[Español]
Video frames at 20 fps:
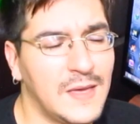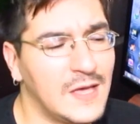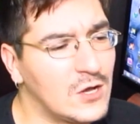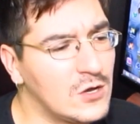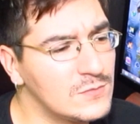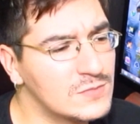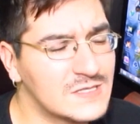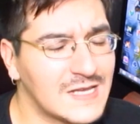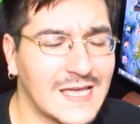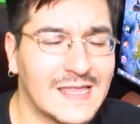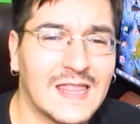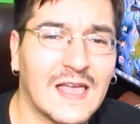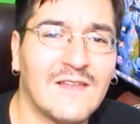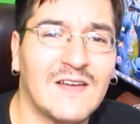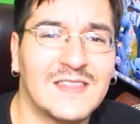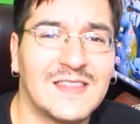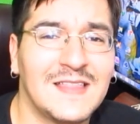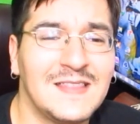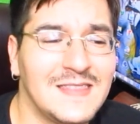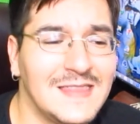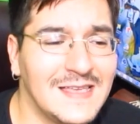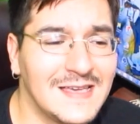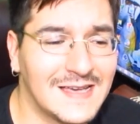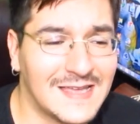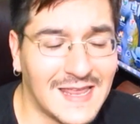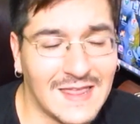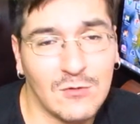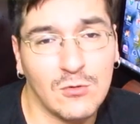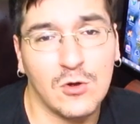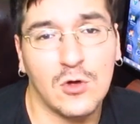Pecoms está bastante
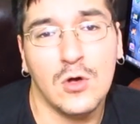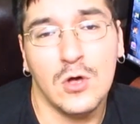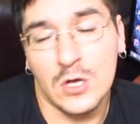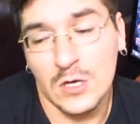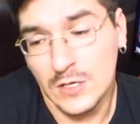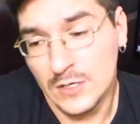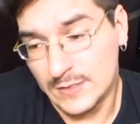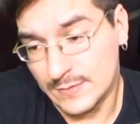incrédulo,